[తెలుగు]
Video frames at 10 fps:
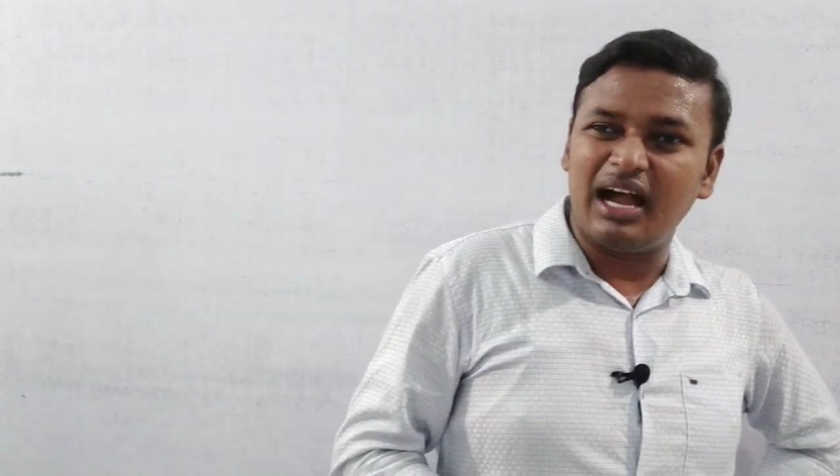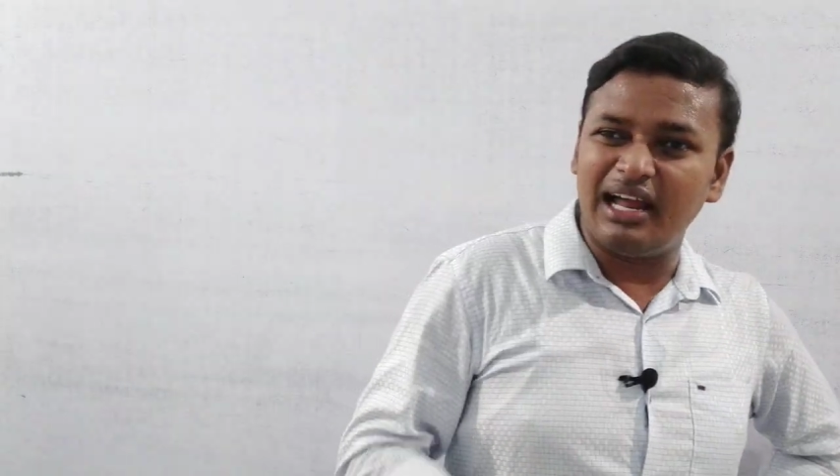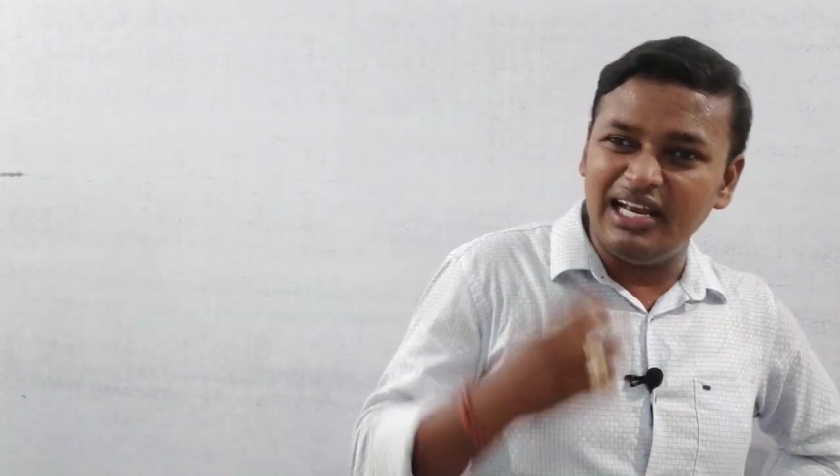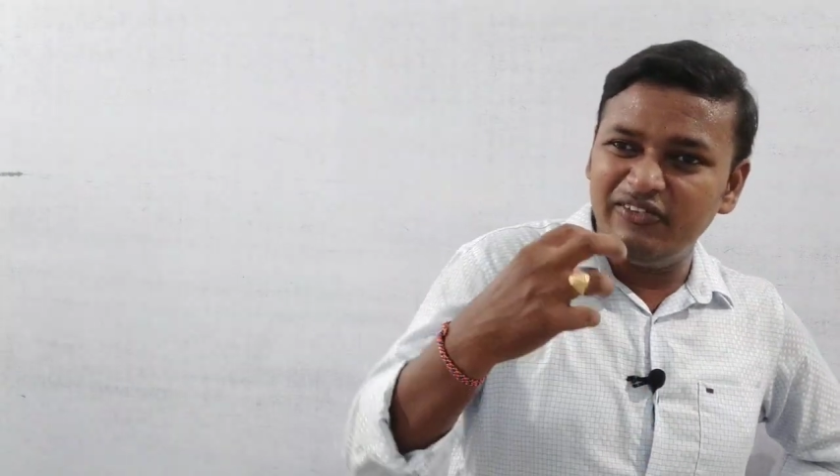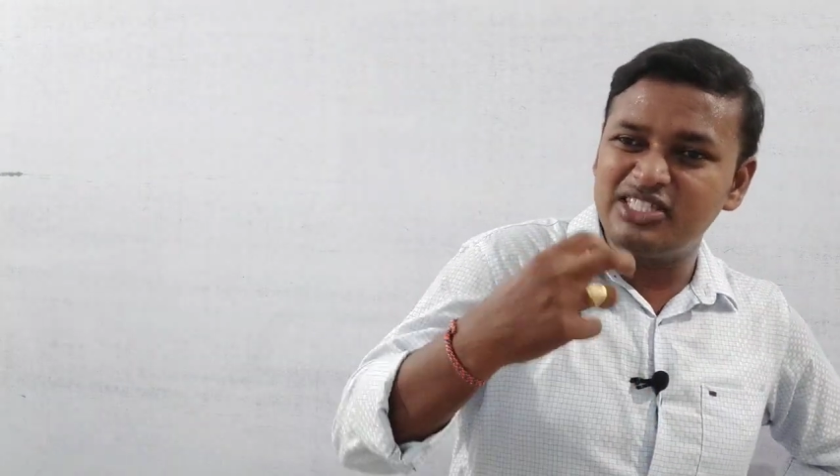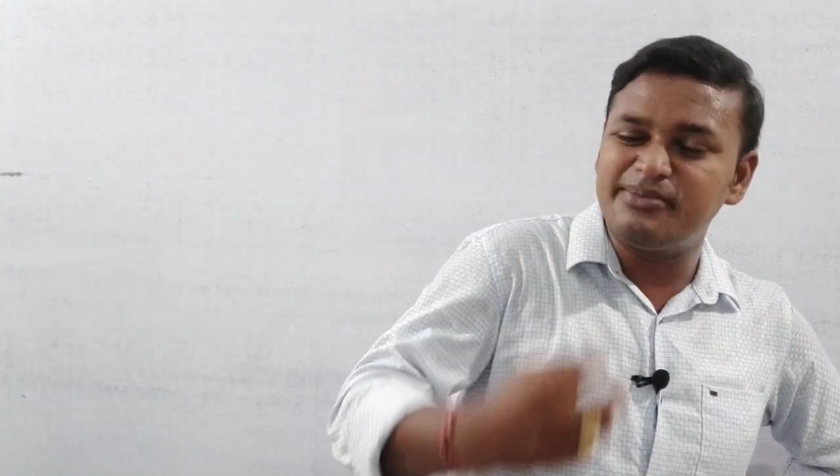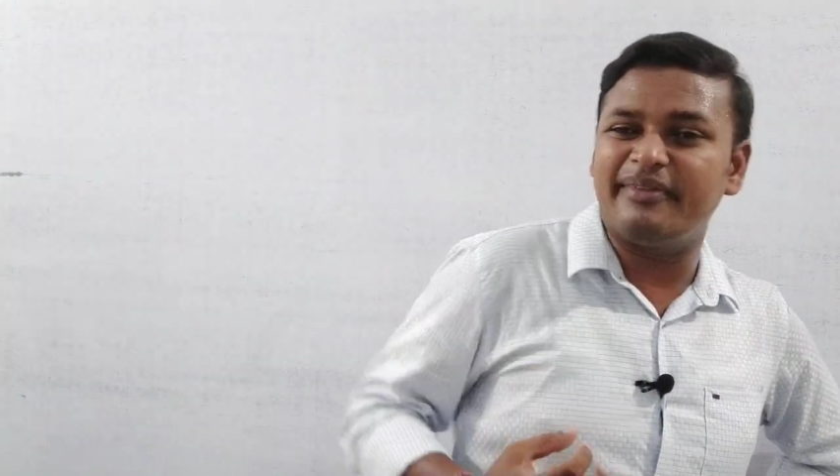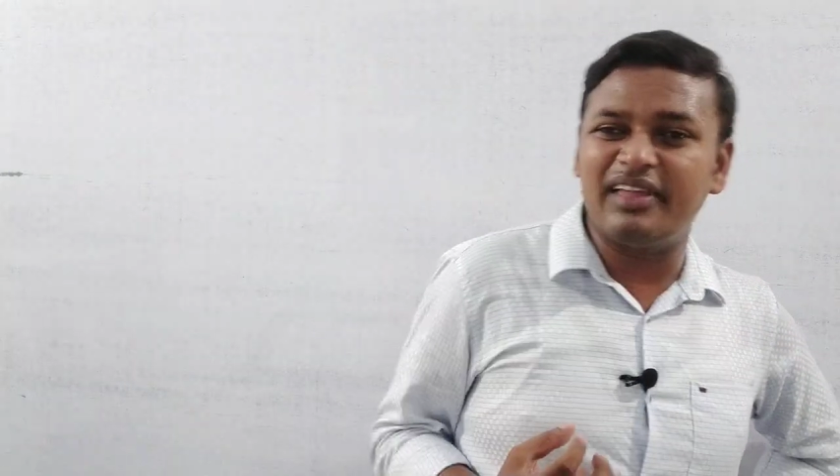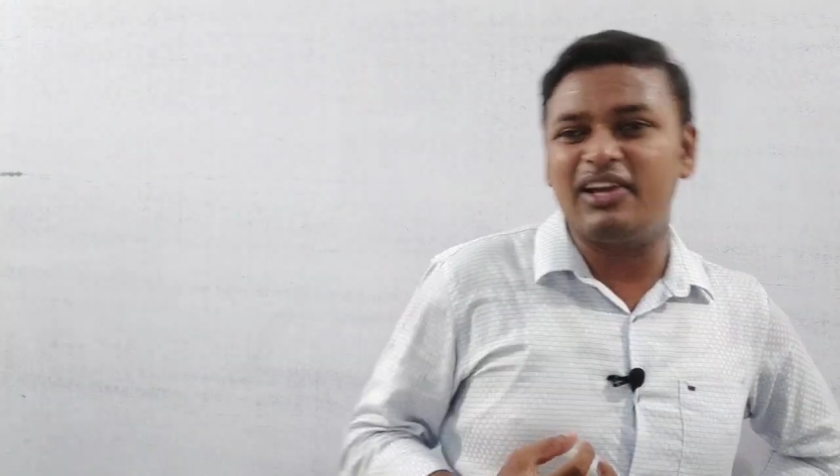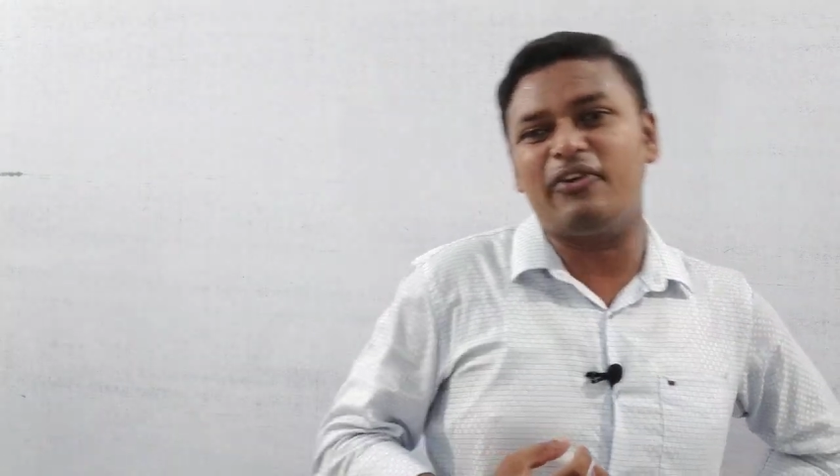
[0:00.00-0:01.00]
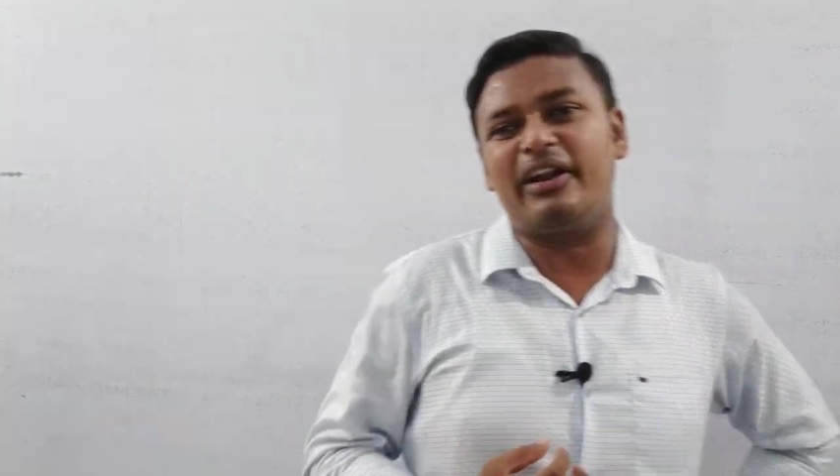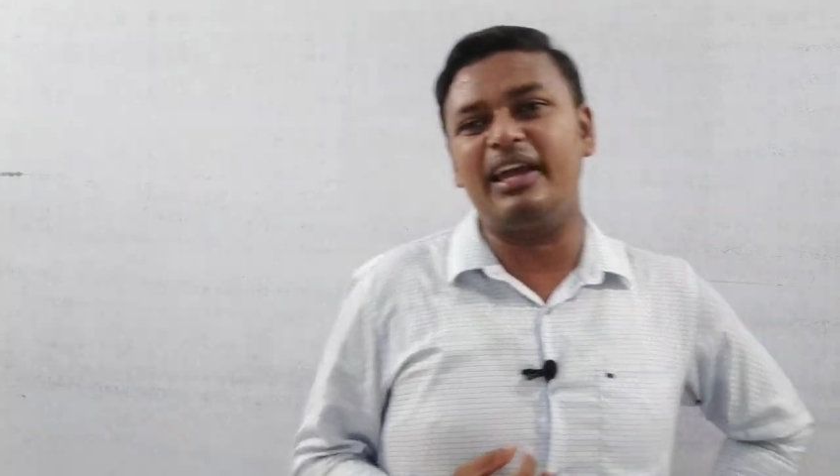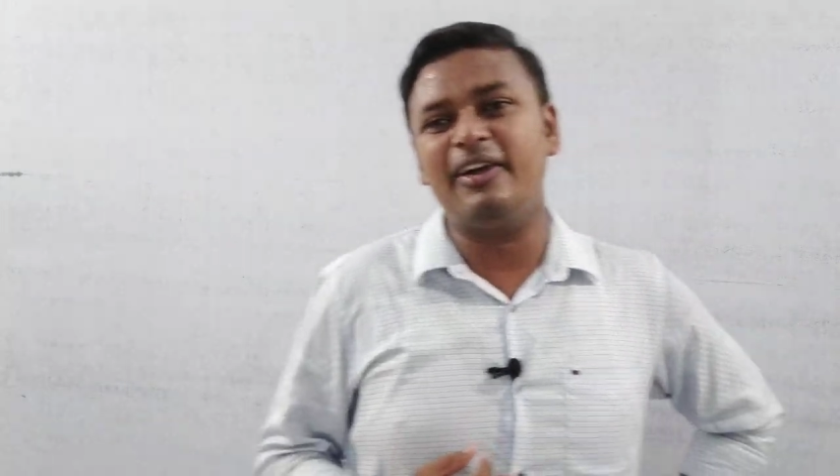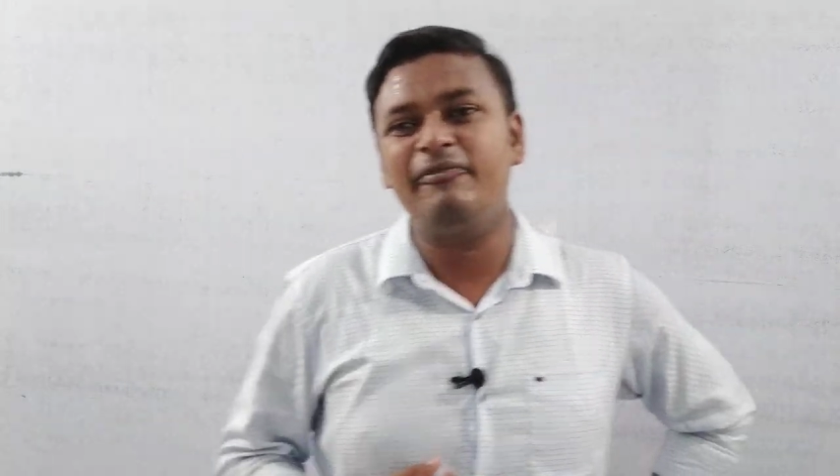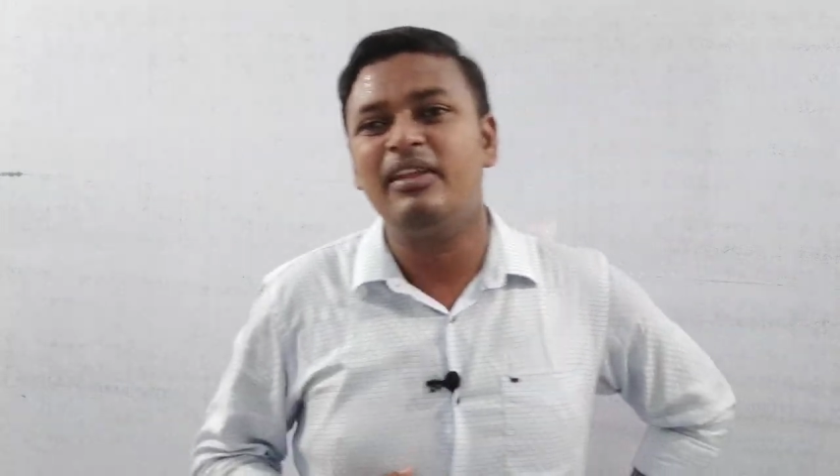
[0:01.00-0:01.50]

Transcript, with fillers: ఆ లెవెల్స్ మన దగ్గర ఉన్నాయా